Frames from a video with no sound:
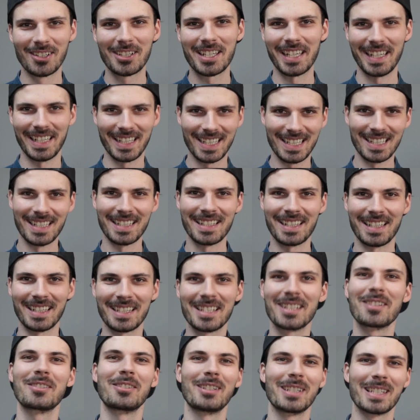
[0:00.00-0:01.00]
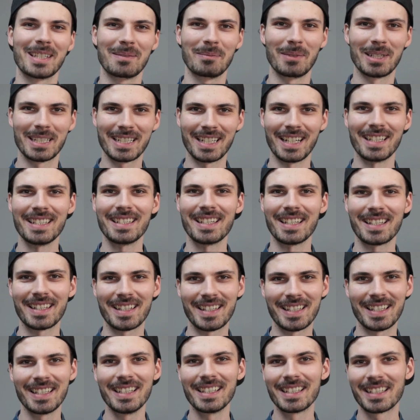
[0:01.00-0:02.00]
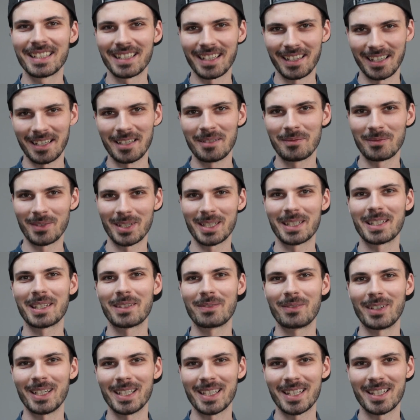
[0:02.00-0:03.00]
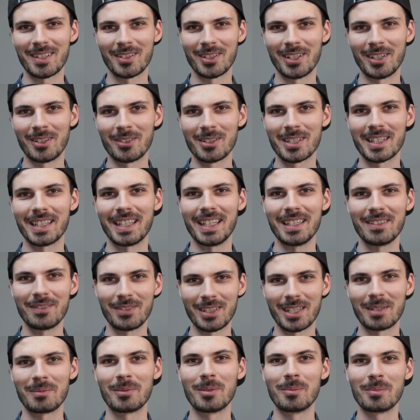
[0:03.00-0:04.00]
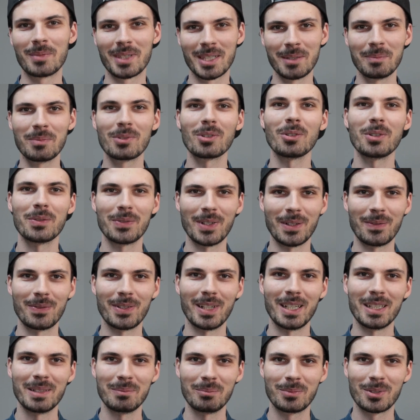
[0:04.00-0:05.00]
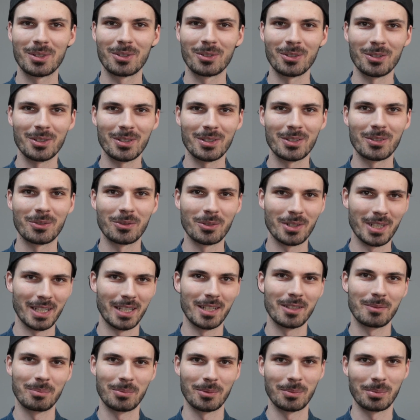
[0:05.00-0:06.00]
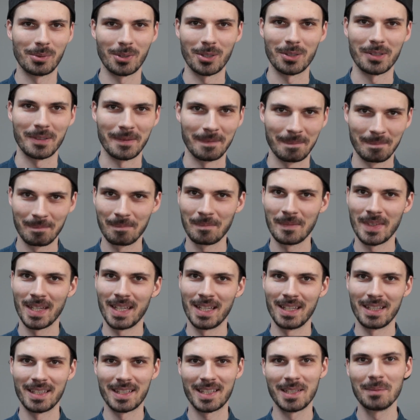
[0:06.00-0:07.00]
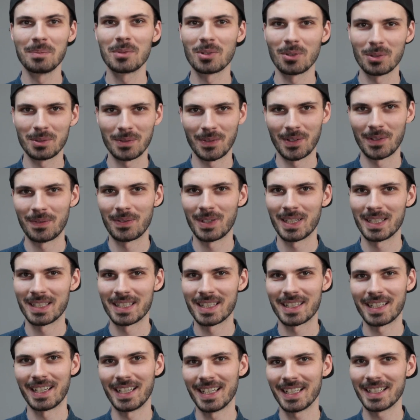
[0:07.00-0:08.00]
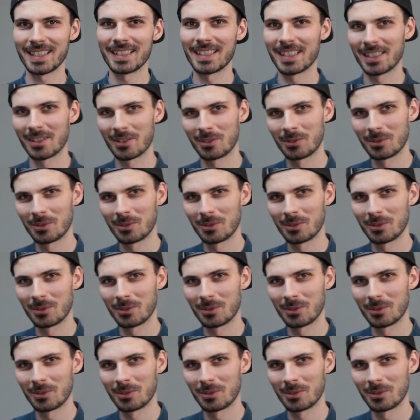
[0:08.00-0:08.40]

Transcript: Okay, kleiner Exkurs. Man kann Textilien nach allem, was ich weiß, zu Hause entweder mit einem Siebdruckverfahren bedrucken oder halt beplotten. Siebdruckverfahren ist eigentlich